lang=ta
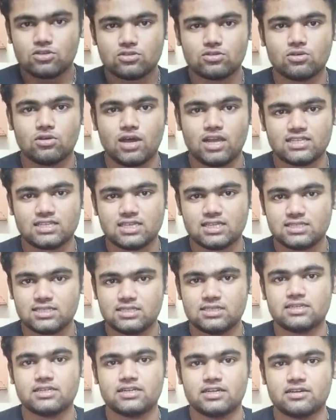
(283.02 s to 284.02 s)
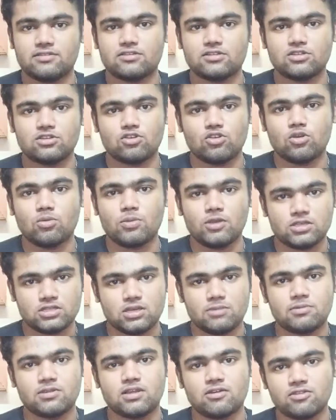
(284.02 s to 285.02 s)
ஸோ அசாசின் கீழே வந்து யுபி
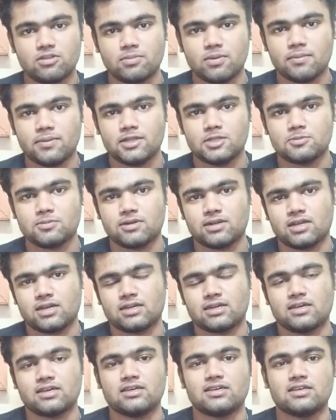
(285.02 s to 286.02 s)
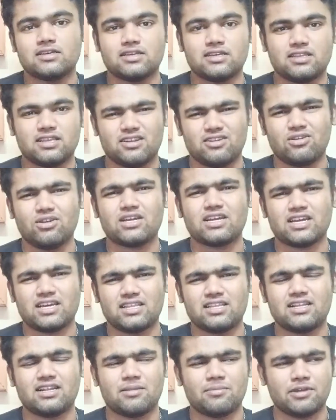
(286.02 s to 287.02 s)
சாப்ட் தான் வந்து பப்ளிஷ் பண்ணாங்க இது என்னென்ன
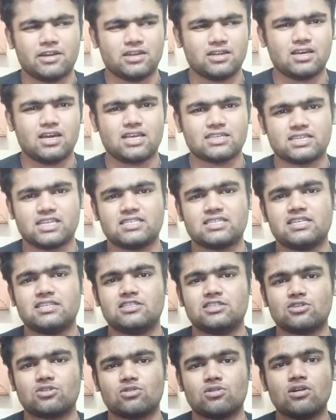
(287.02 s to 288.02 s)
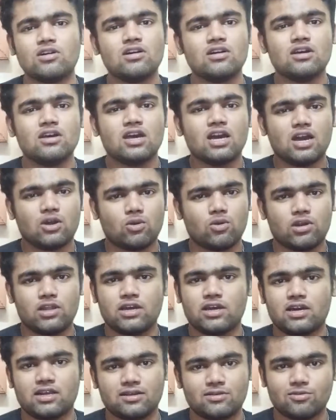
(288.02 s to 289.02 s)
கதை அப்படின்னா அசாசின்ஸுக்கும்
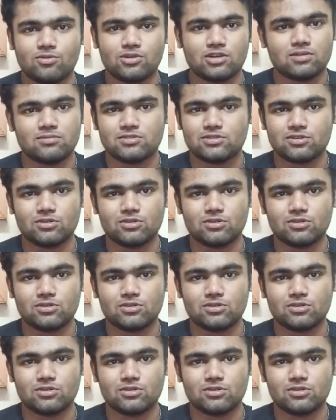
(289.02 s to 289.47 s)
கொலைகார கூட்டம்னு